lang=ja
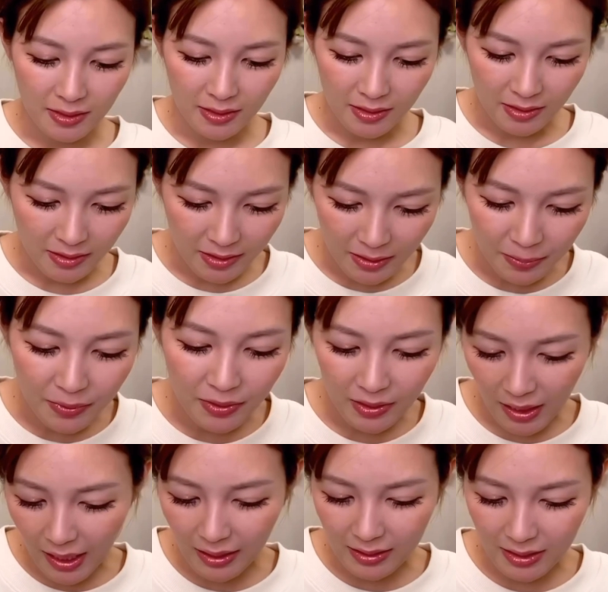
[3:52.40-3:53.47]
自分
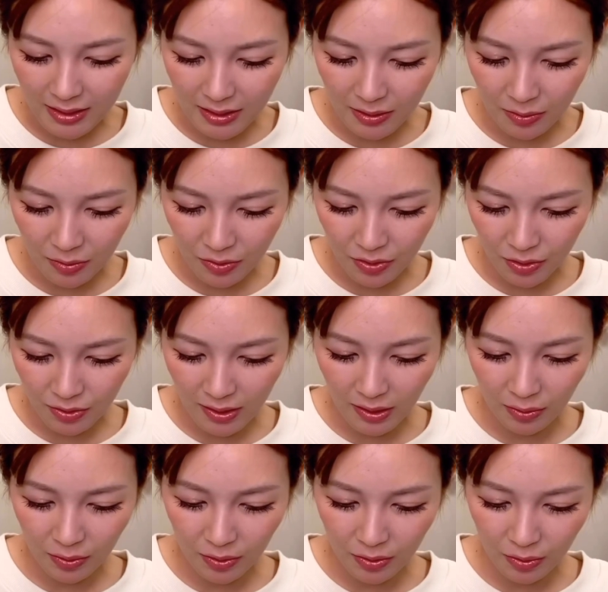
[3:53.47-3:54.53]
がきつ音症だと
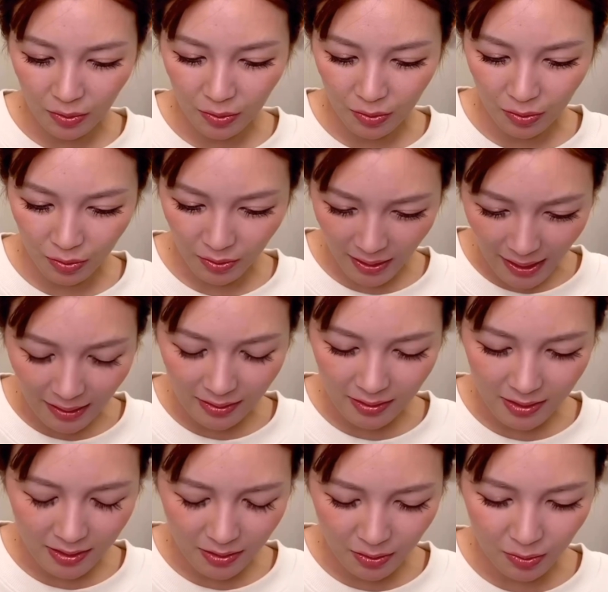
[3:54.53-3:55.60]
いうことやき
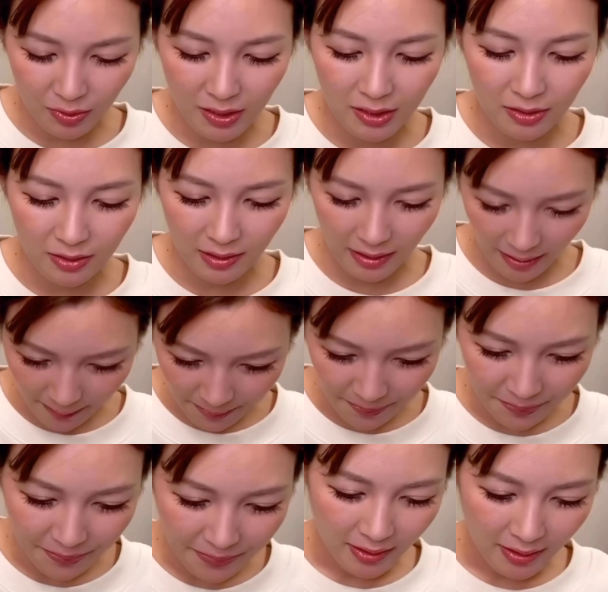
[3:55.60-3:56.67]
つ音について
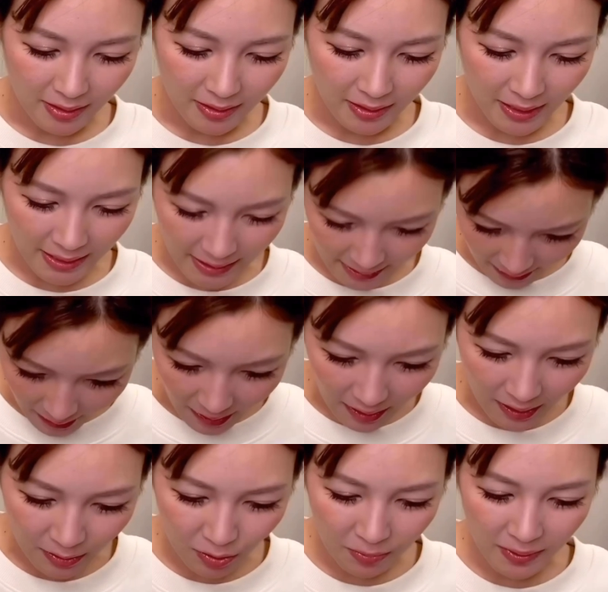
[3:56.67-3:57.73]
何か
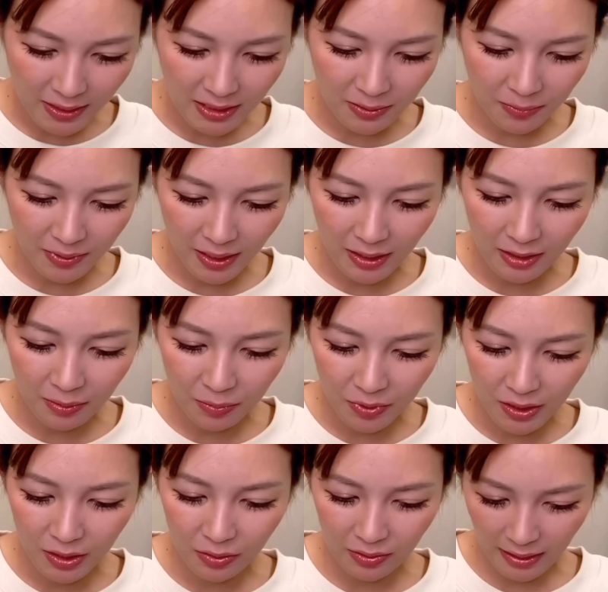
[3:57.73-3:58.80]
アドバイスも何でもいい
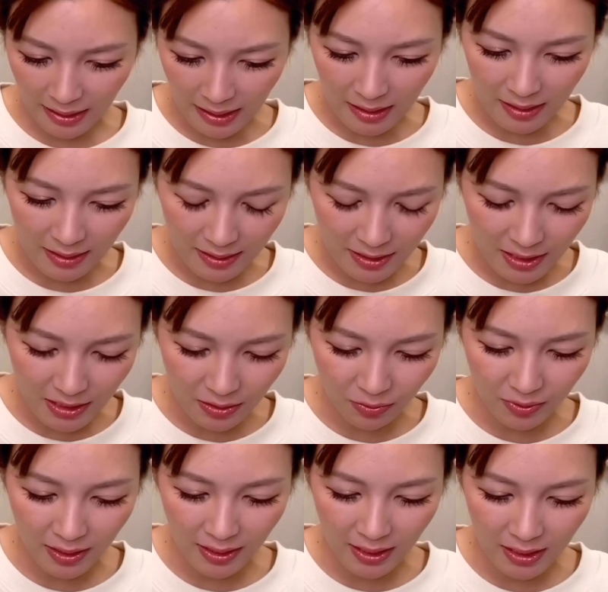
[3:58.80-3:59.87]
ので返信
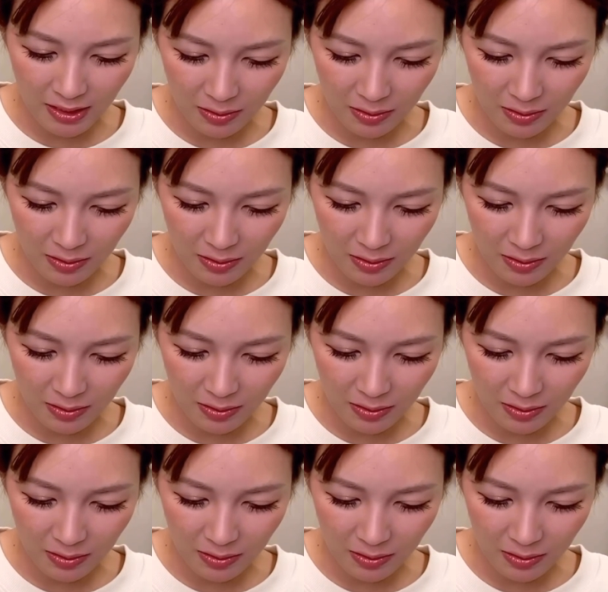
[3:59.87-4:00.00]
お願いしま